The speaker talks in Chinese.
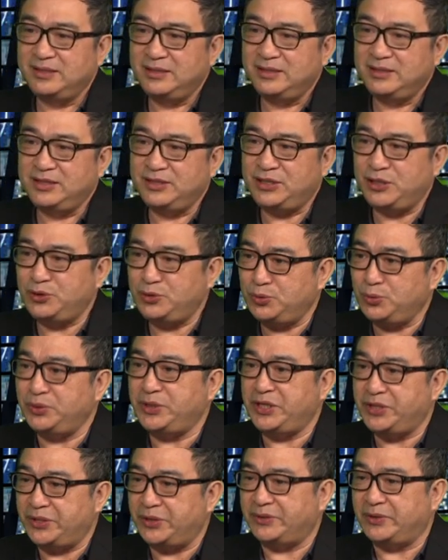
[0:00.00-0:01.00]
你从书
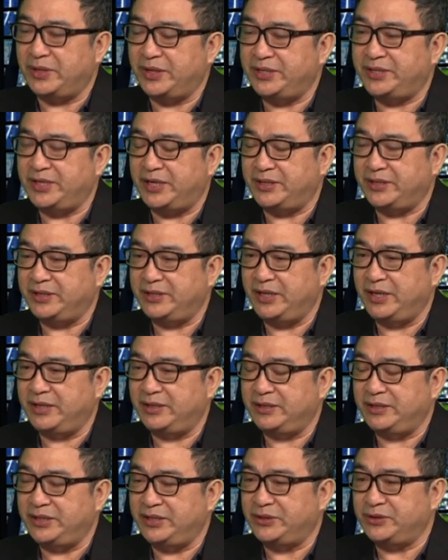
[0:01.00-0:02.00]
的角度来讲，
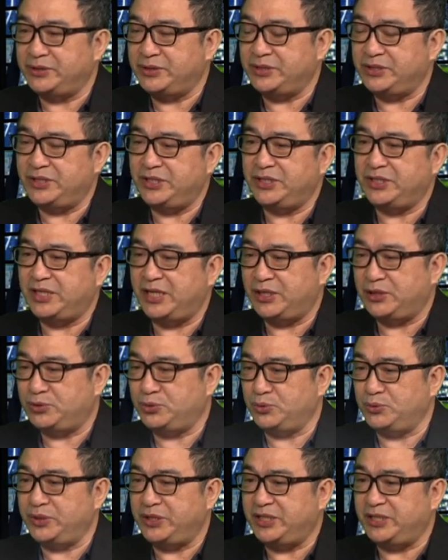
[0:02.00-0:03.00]
一一个是现在
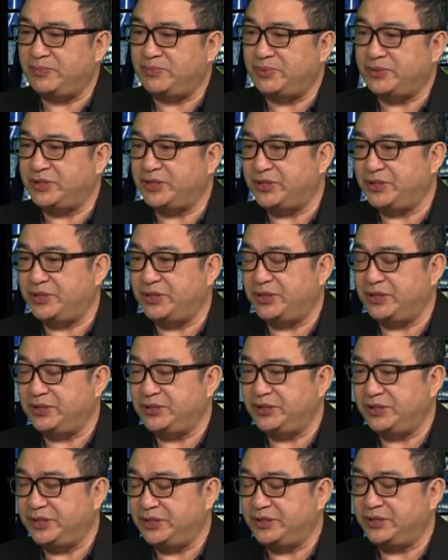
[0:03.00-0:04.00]
书已经不是个
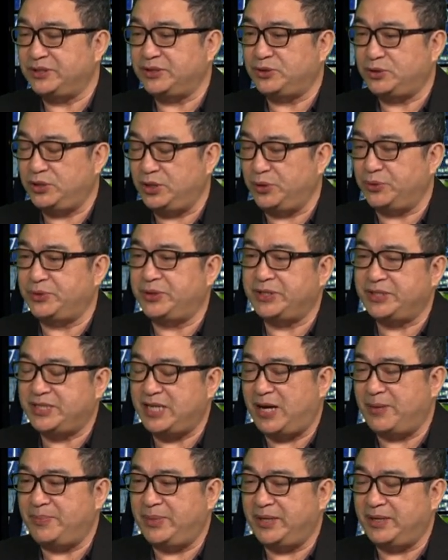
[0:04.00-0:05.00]
一个流行
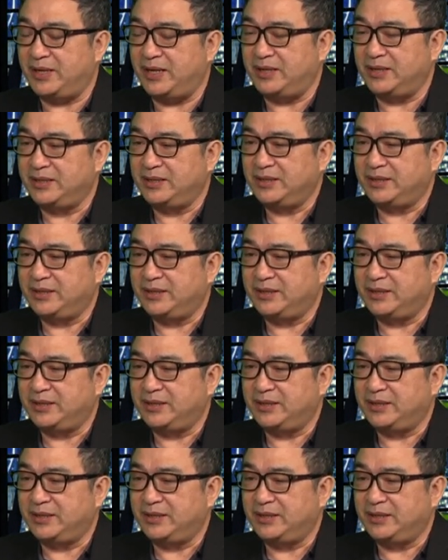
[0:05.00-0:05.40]
产品了，